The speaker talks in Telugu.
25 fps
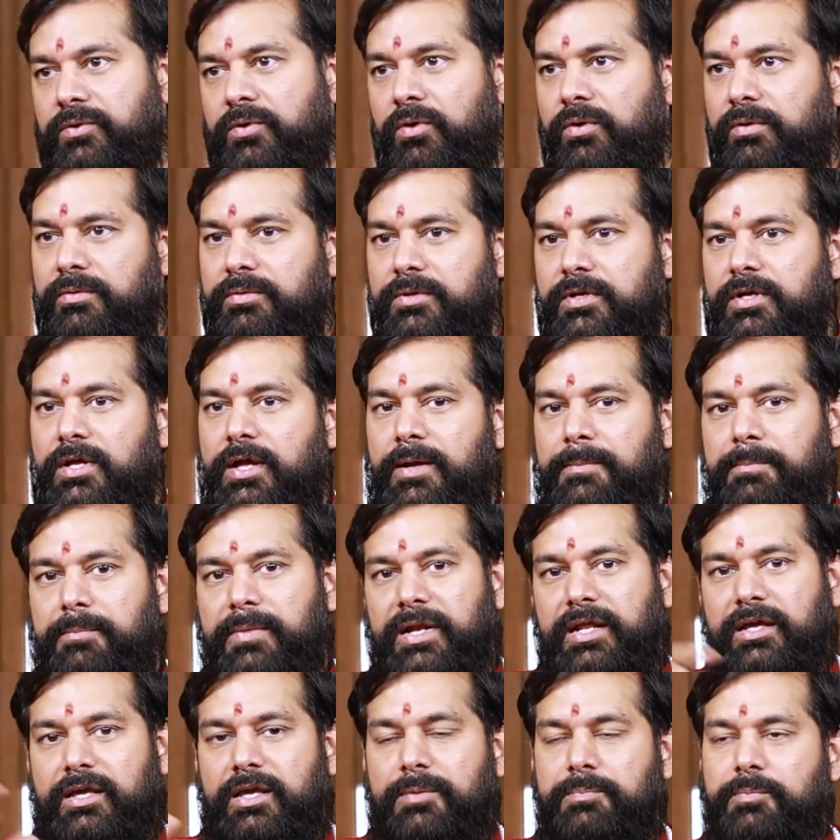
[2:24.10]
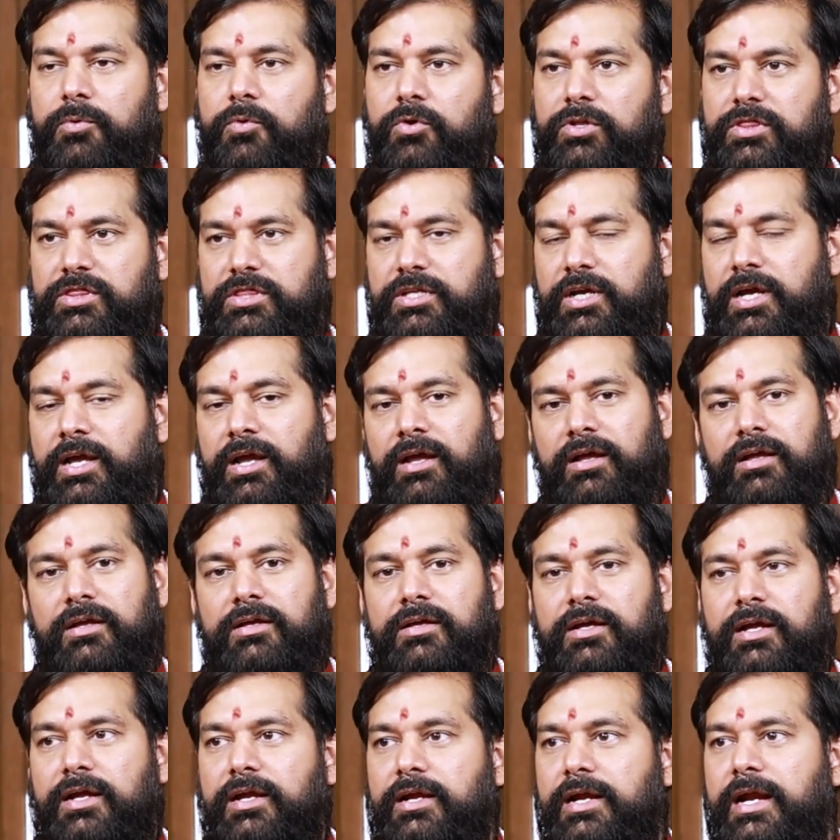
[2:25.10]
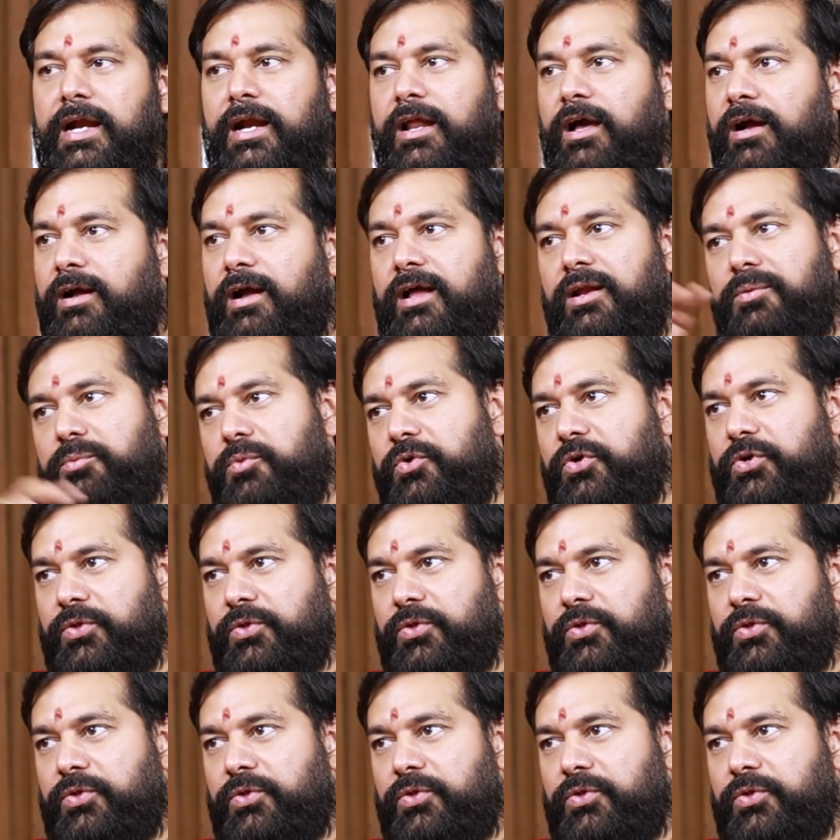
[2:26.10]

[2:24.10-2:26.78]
వరకు మనకి పూర్తిగా ఎండాకాలం